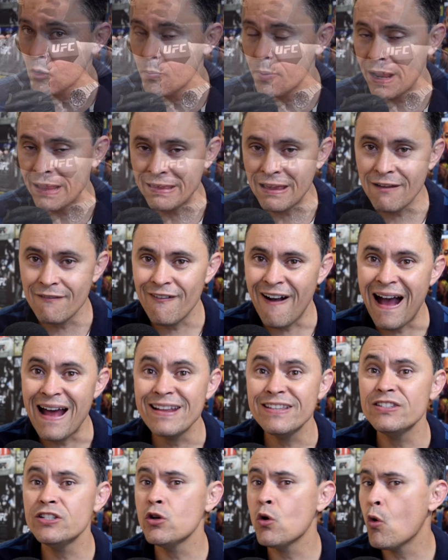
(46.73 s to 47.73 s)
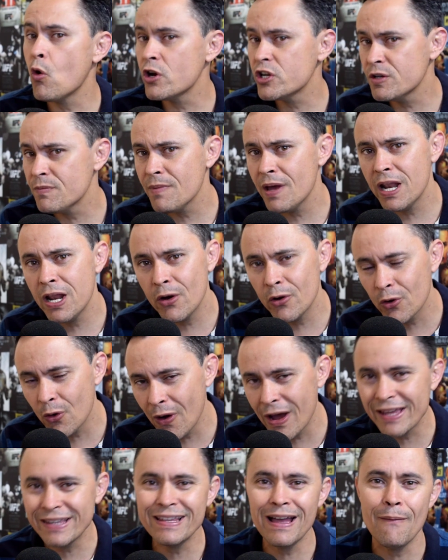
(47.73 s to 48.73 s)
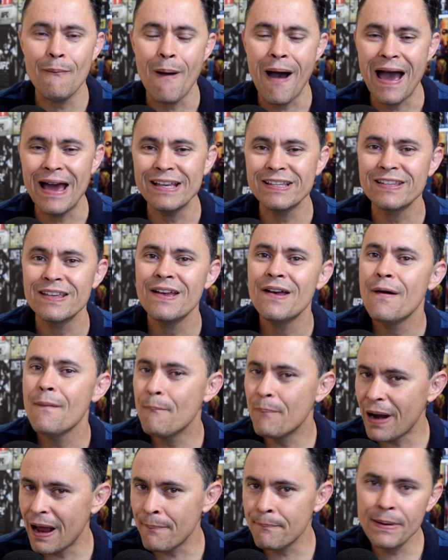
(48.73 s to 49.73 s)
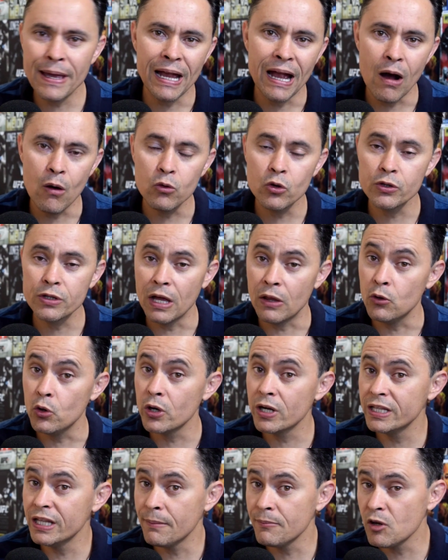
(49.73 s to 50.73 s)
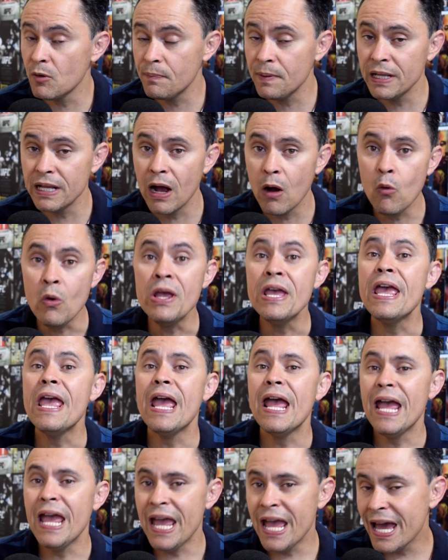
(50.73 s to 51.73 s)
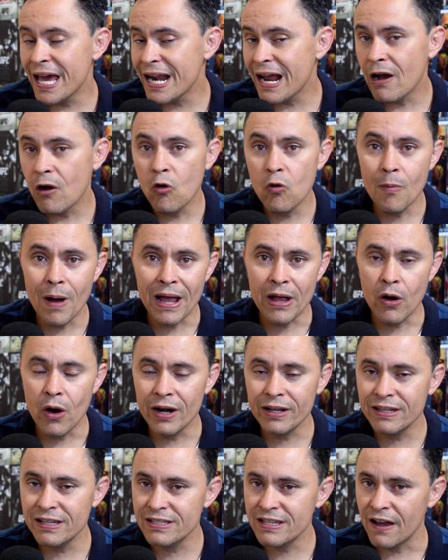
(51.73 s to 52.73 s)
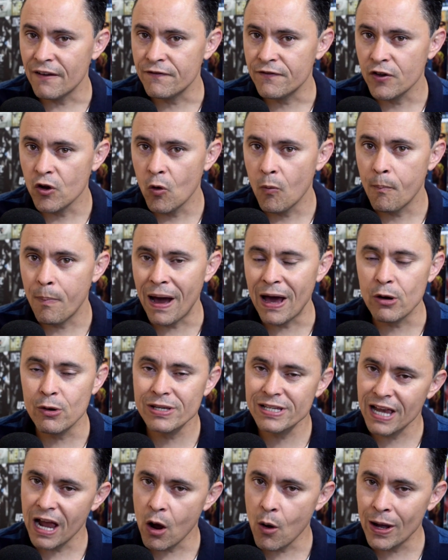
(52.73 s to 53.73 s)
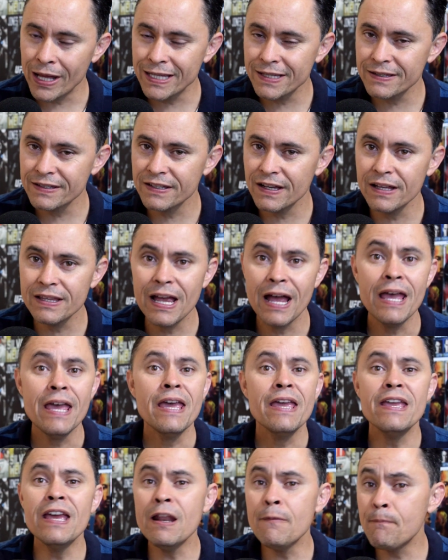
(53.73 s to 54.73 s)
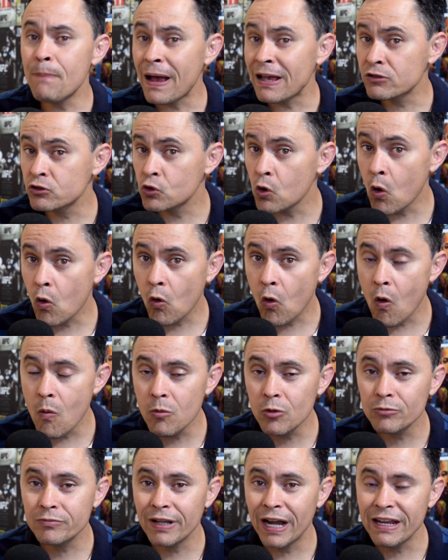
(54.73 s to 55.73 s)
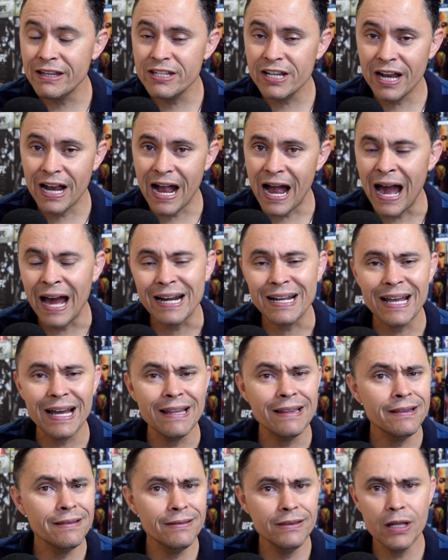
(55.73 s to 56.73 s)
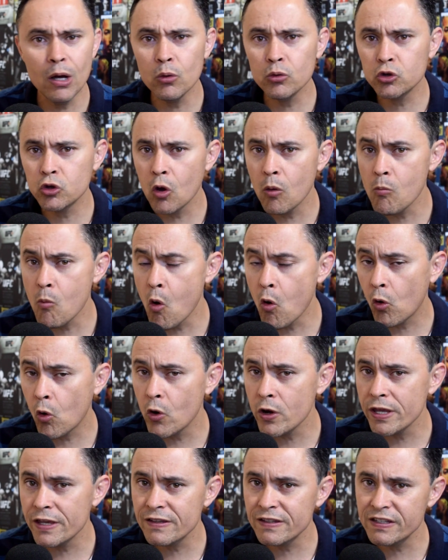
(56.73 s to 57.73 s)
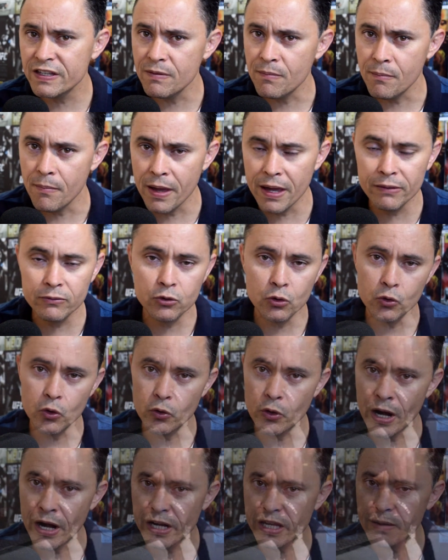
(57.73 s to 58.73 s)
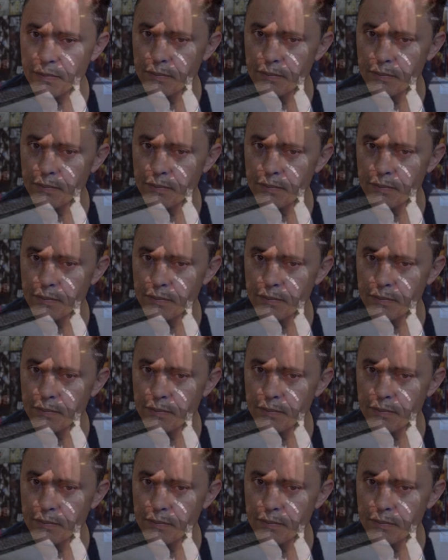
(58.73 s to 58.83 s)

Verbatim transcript: o Brett Tavares e hoje melhorou ainda mais para pegar um lutador que na minha opinião era o maior desafio para o Israel Adesanya e ele passou como um trem de carga, não tomou conhecimento do Dark